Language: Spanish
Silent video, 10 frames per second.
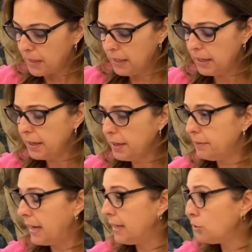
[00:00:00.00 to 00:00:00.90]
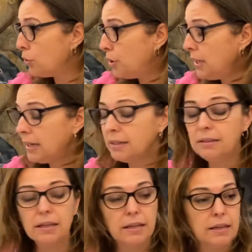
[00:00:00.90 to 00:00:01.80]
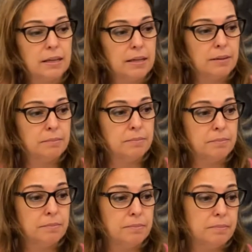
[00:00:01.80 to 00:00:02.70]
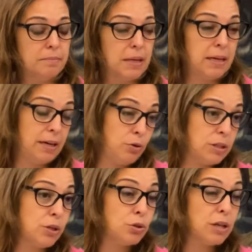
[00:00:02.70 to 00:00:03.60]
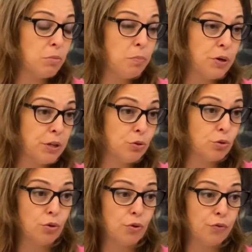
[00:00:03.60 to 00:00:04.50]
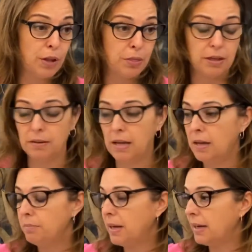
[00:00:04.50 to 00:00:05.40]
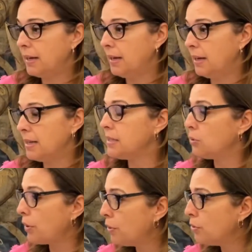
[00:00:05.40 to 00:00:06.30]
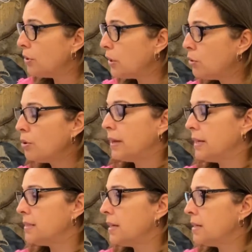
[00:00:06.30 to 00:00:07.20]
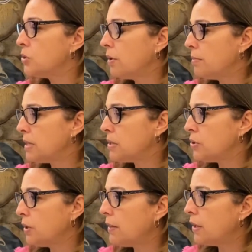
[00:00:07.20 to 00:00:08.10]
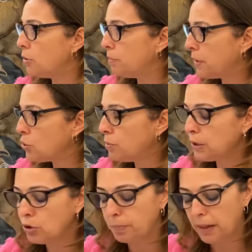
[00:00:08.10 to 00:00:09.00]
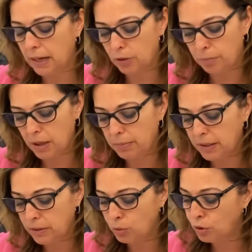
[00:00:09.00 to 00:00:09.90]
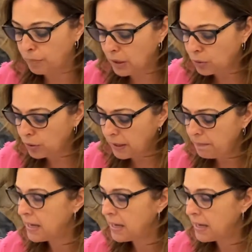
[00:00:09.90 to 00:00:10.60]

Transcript: eh, en estos días em, creo que se lo estamos poniendo fácil para que la situación de Córdoba en ese anexo de inversiones de los presupuestos para el 2021 mejore.